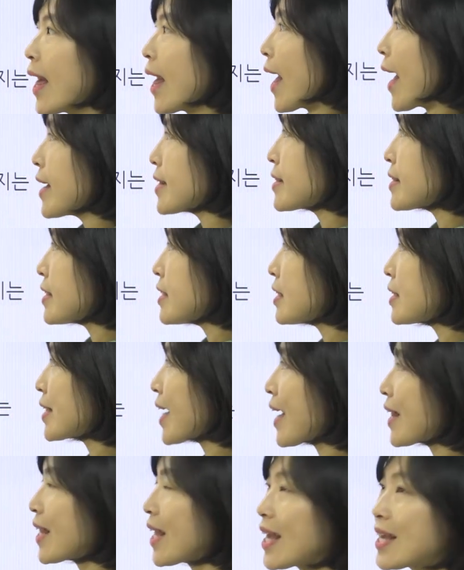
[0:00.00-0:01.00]
S은
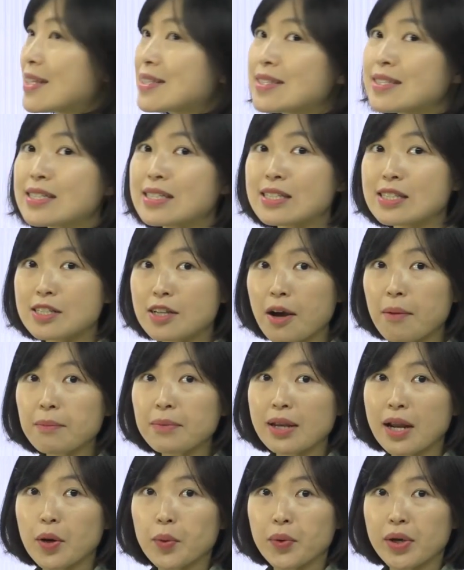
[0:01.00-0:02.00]
하나의
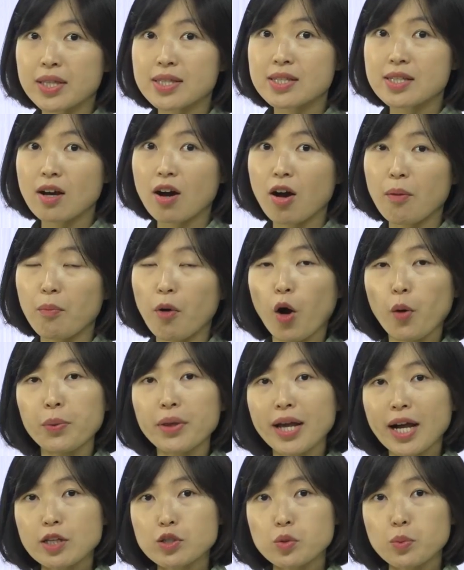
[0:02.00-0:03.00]
지점이라고 했죠.
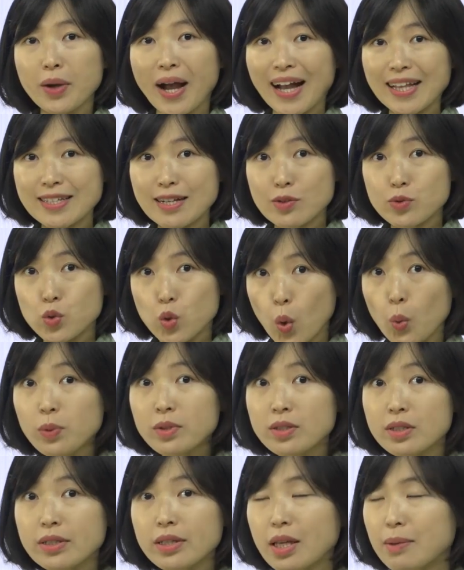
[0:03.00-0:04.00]
범위가 좀 가장
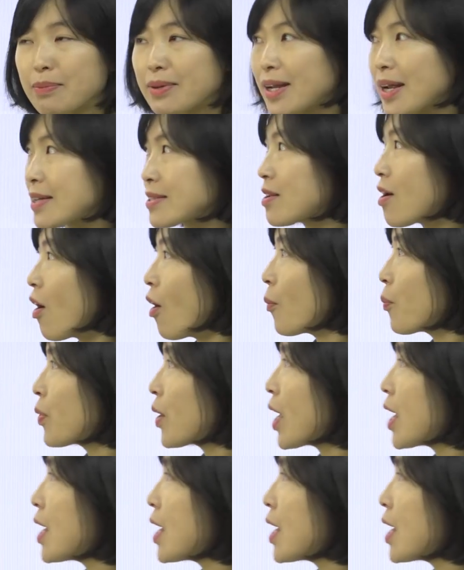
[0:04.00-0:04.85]
좁은 느낌이라서